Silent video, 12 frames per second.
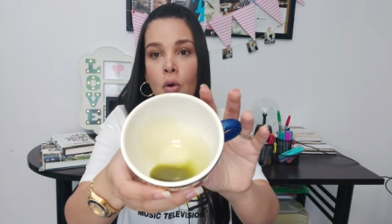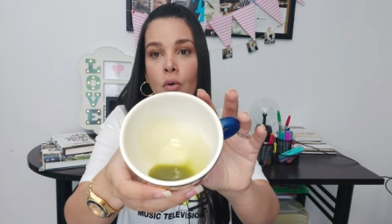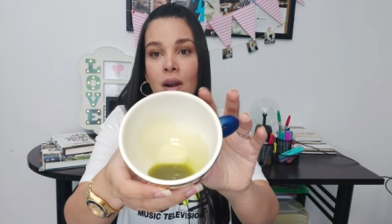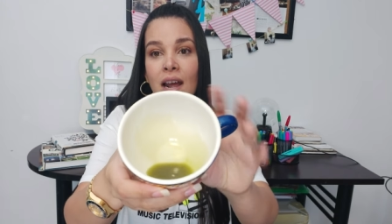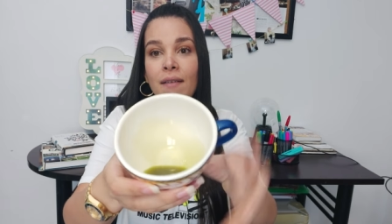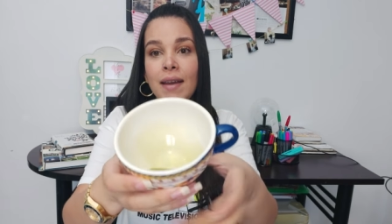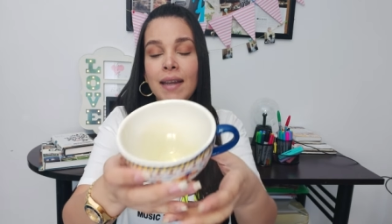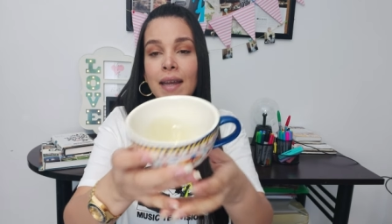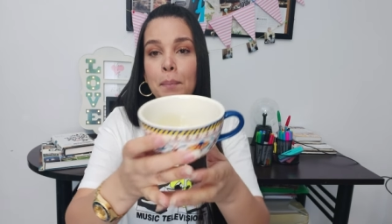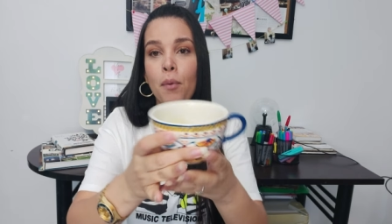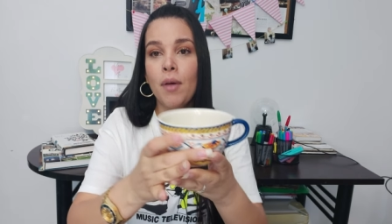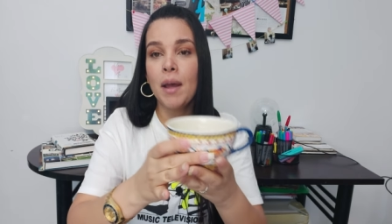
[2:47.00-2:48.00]
Una vez
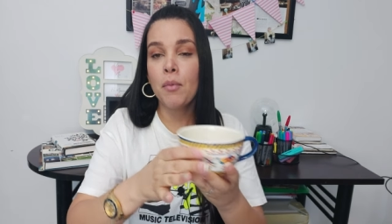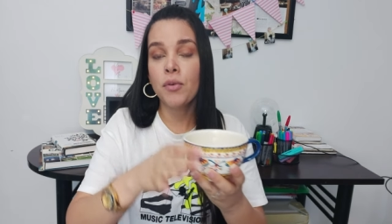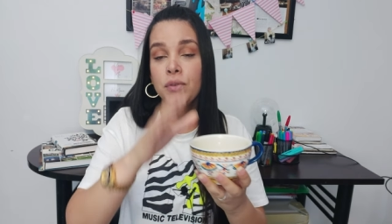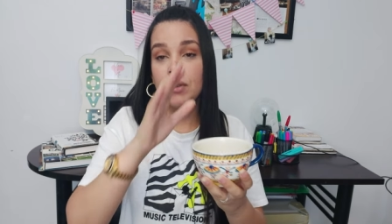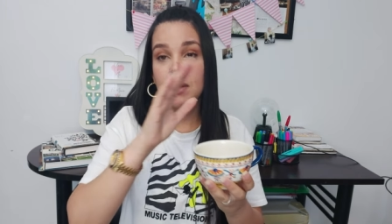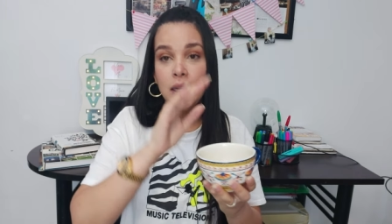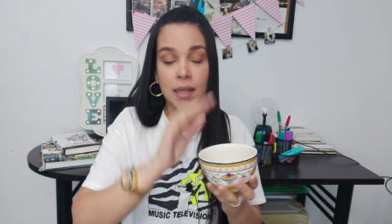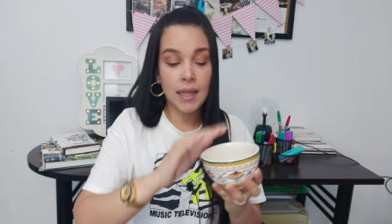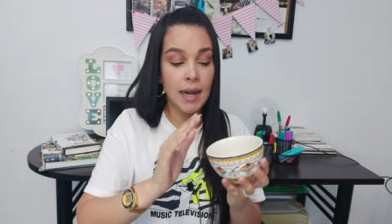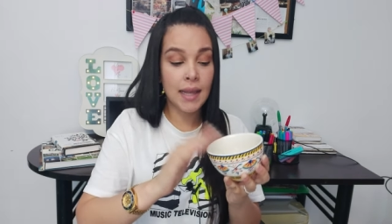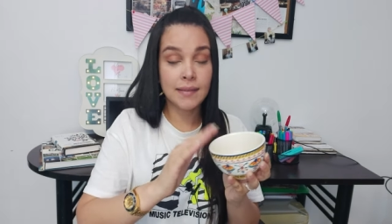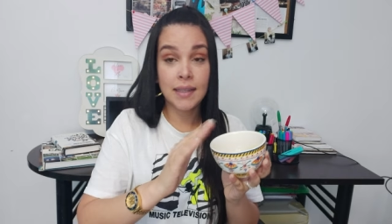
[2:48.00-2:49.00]
que podamos
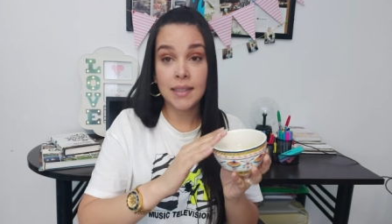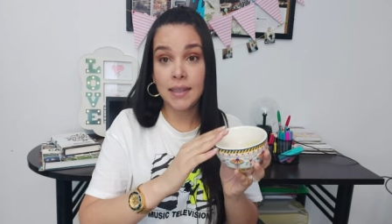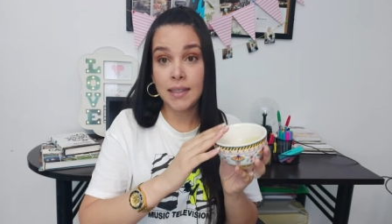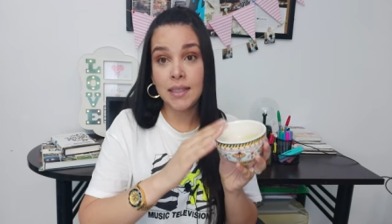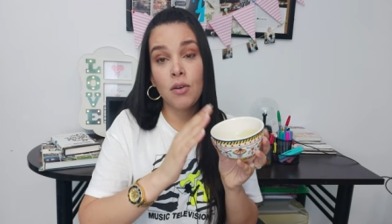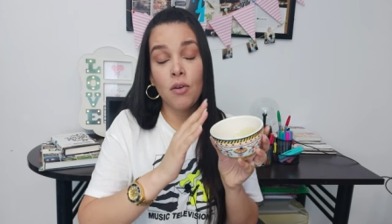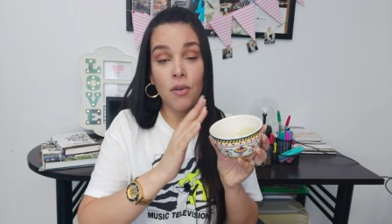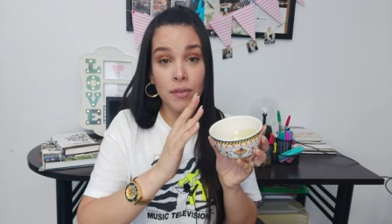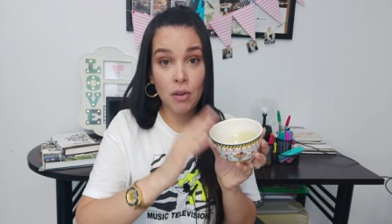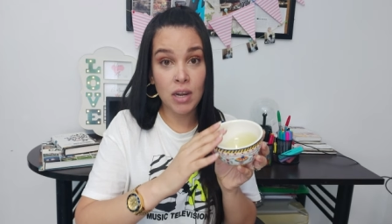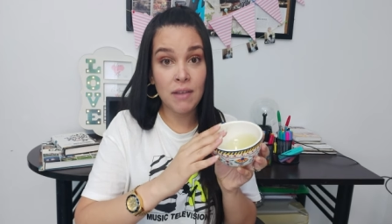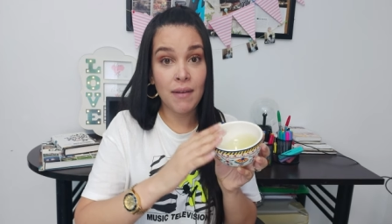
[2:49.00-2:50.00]
tener el aceite
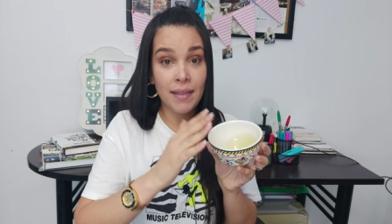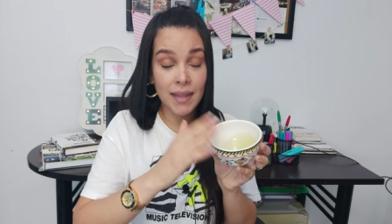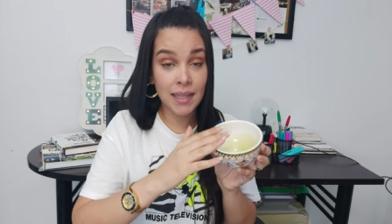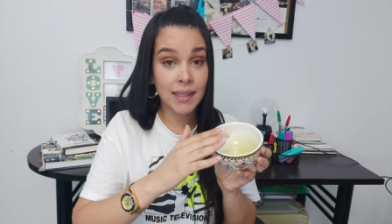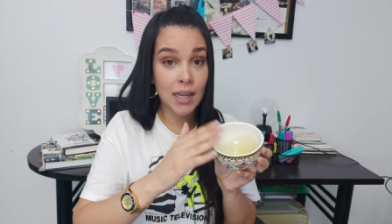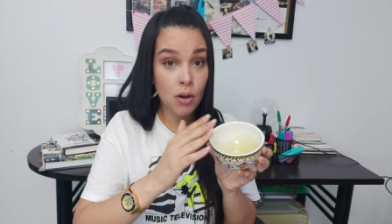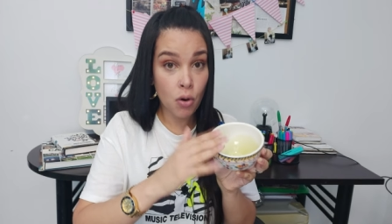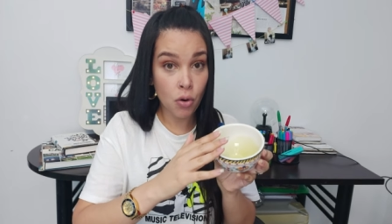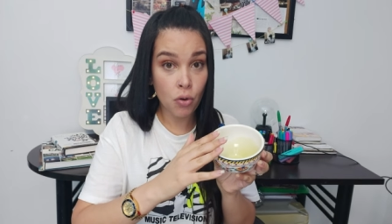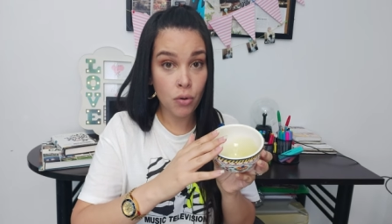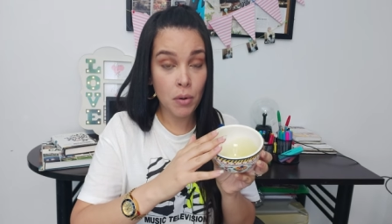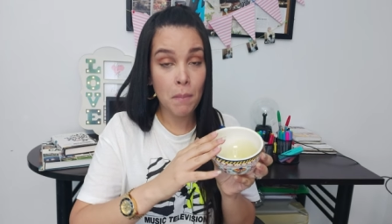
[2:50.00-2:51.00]
de oliva de este
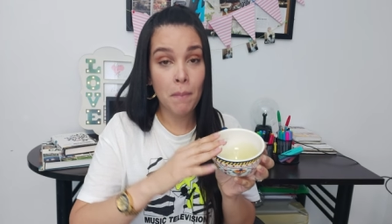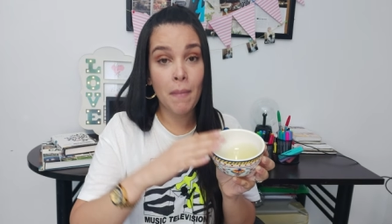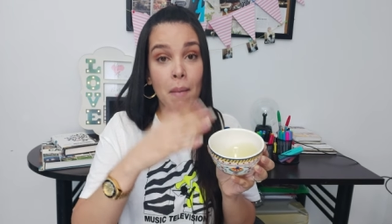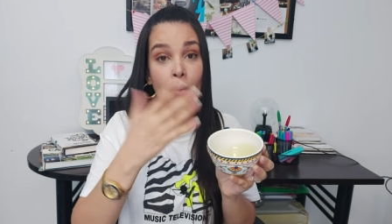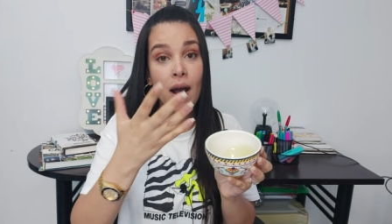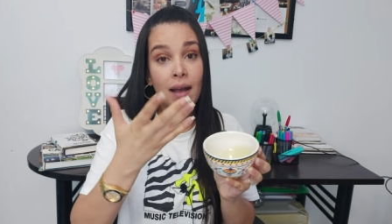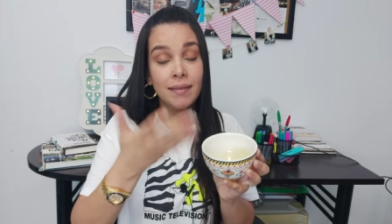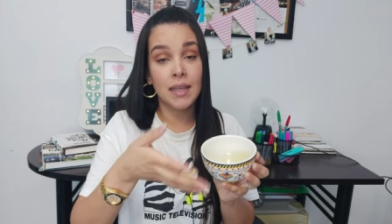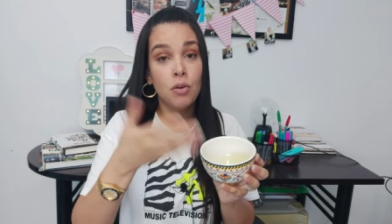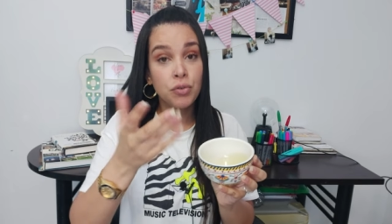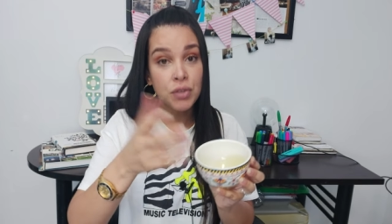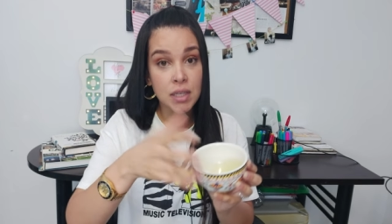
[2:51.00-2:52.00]
color, vamos a
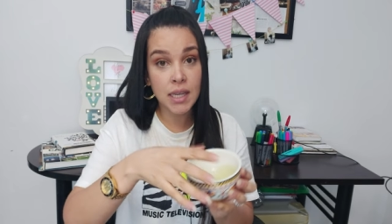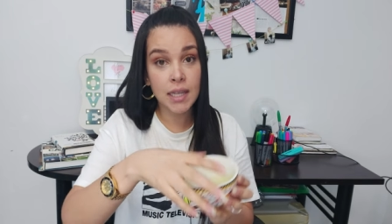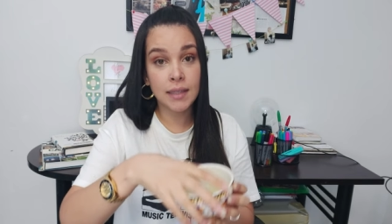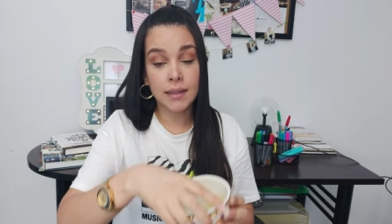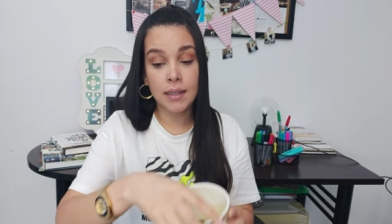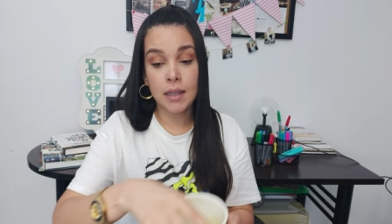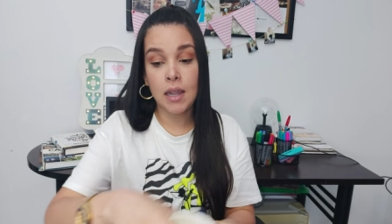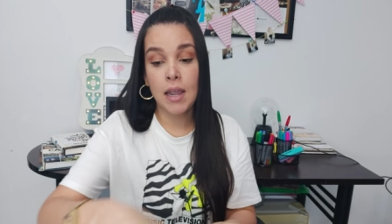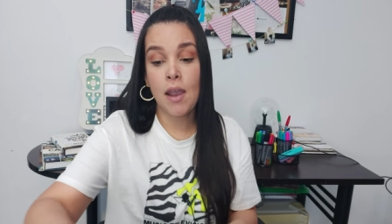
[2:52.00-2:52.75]
hacer lo siguiente.